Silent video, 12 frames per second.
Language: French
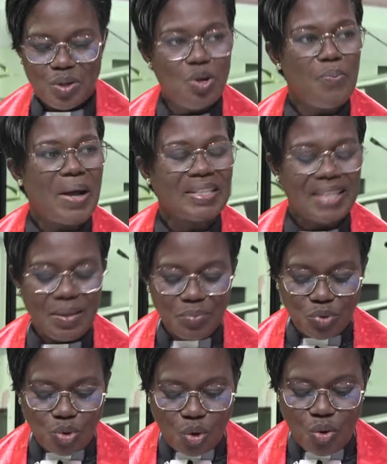Le
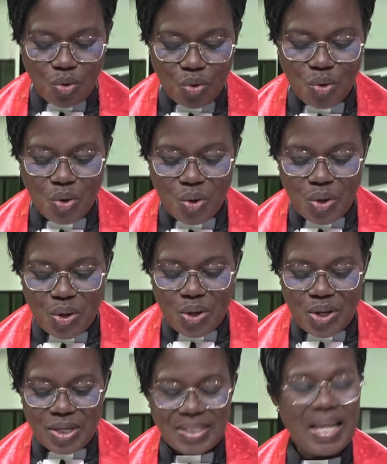baptême d'eau,
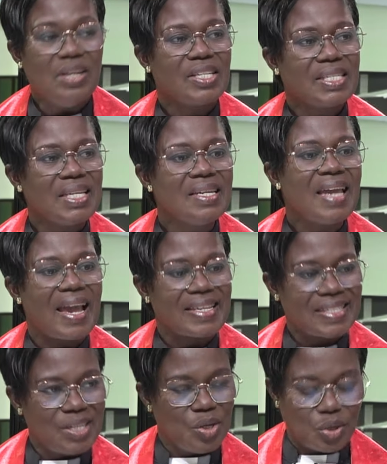c'est le signe
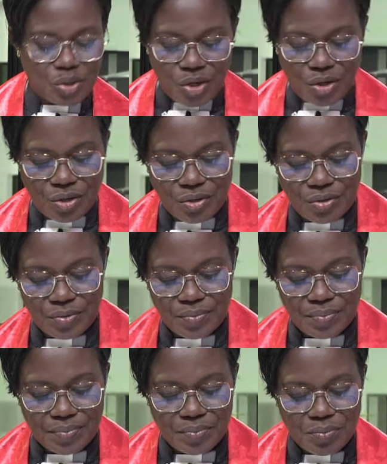extérieur
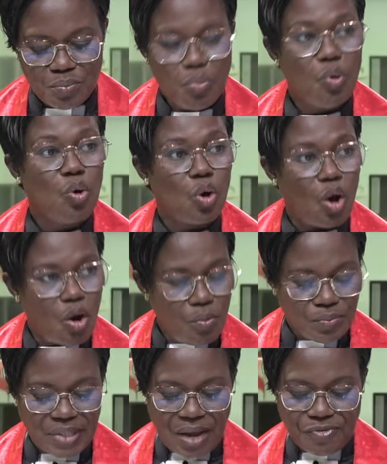pour
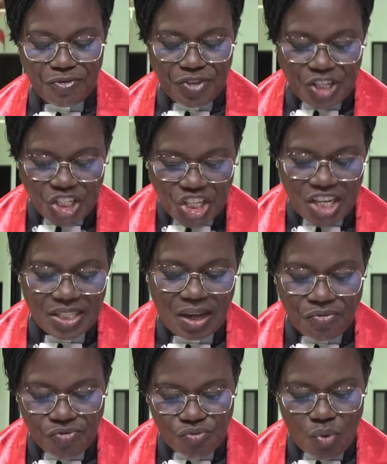l'homme d'afficher
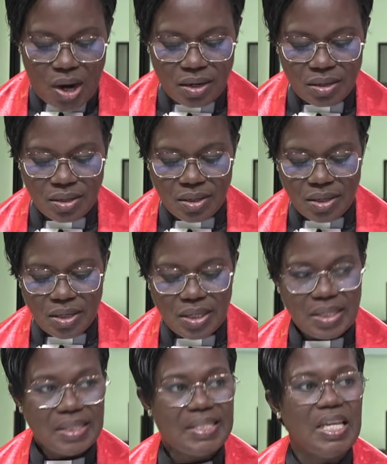sa foi,
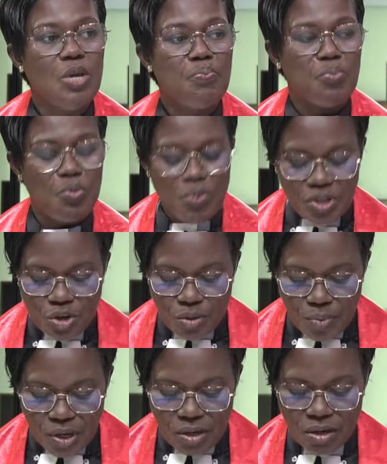dire
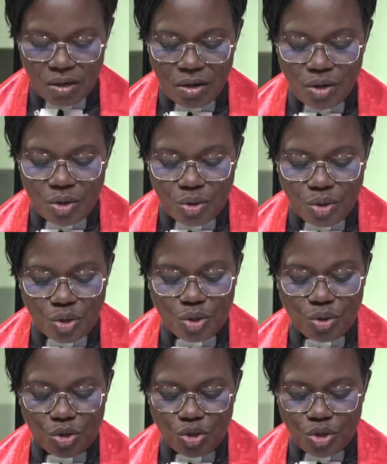publiquement
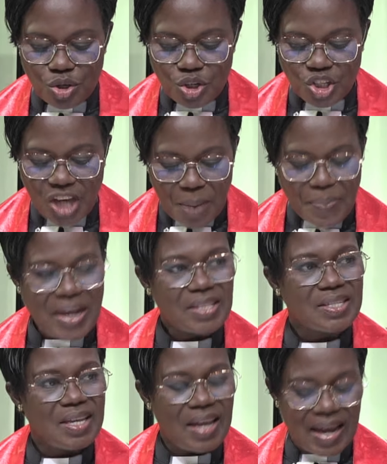que
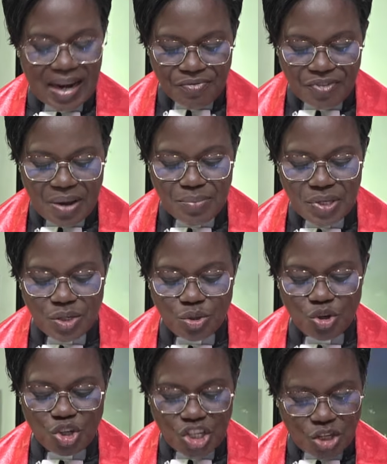j'appartiens à la famille
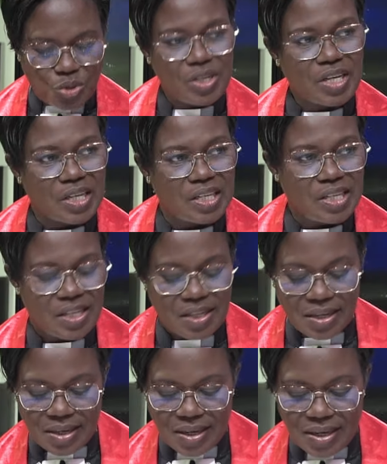de Jésus-Christ.
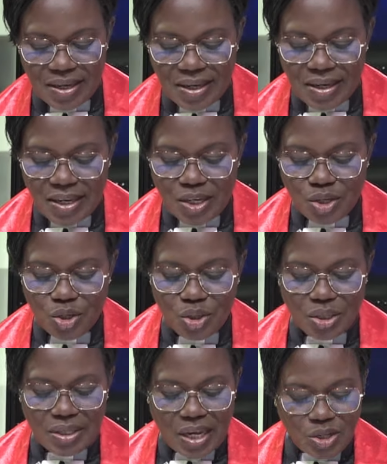
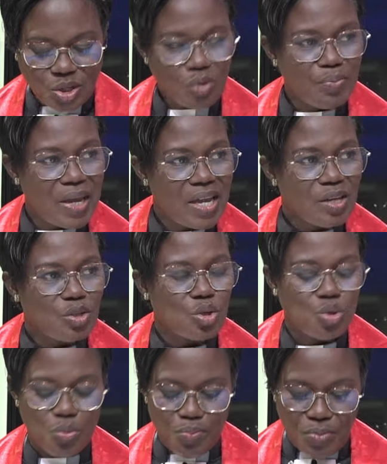Désormais, je
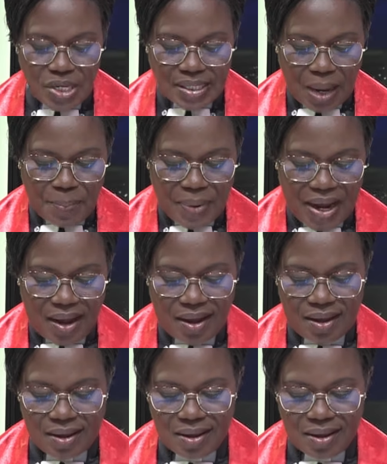suis mis à part